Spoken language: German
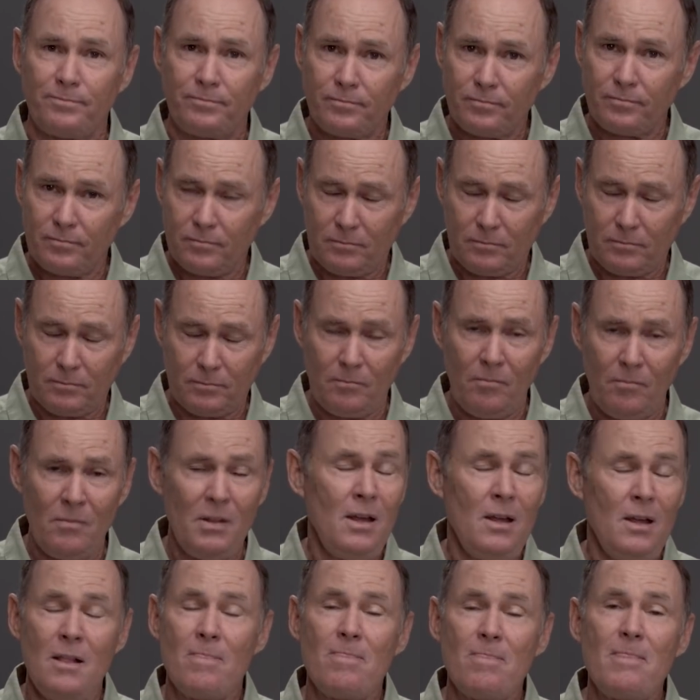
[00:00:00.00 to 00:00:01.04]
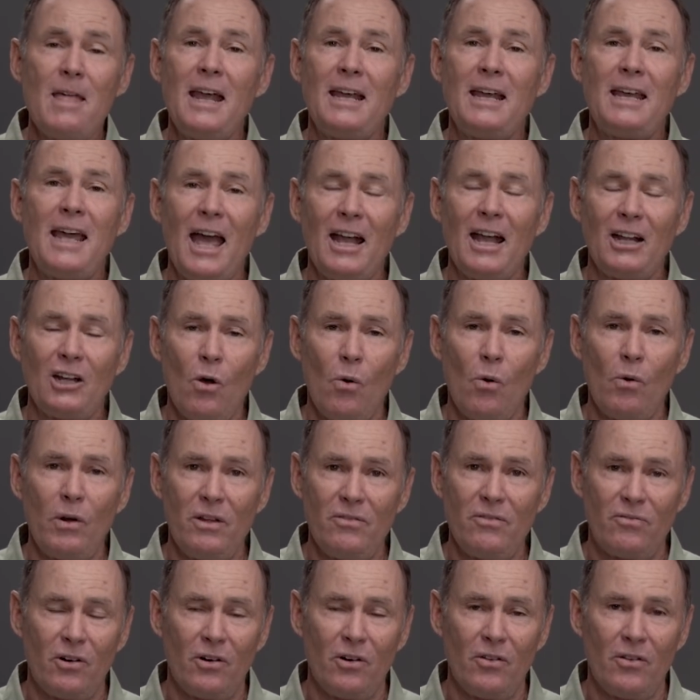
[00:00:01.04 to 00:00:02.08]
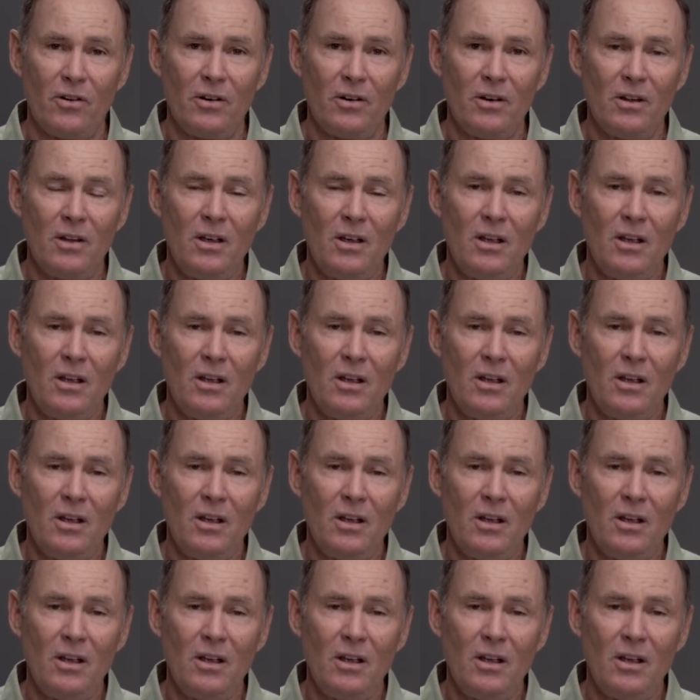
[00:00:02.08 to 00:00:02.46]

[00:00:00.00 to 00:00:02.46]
David ließ sie zurück und zog weiter.